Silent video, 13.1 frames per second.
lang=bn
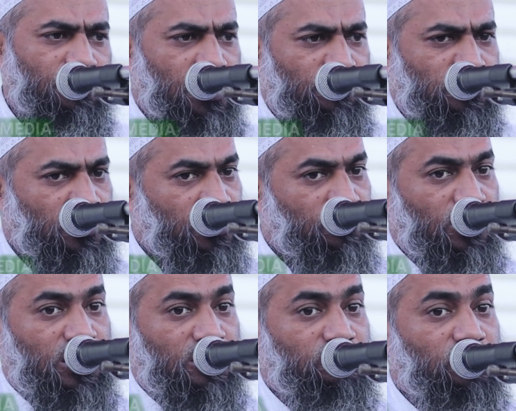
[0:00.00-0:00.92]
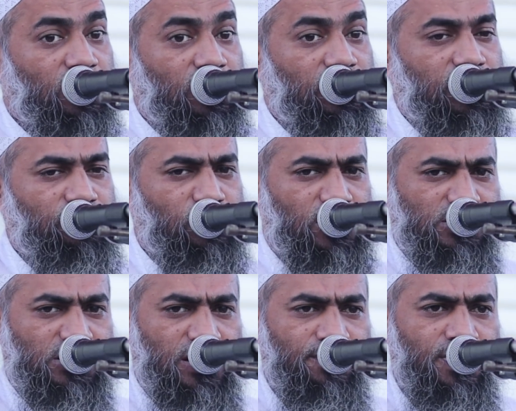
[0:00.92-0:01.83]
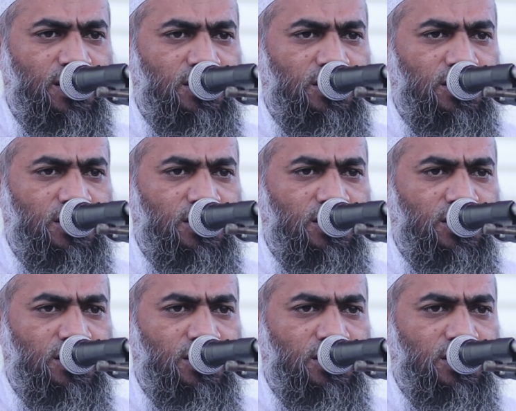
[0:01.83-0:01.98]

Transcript: ইমাম যখন বলা বলিন বলেছে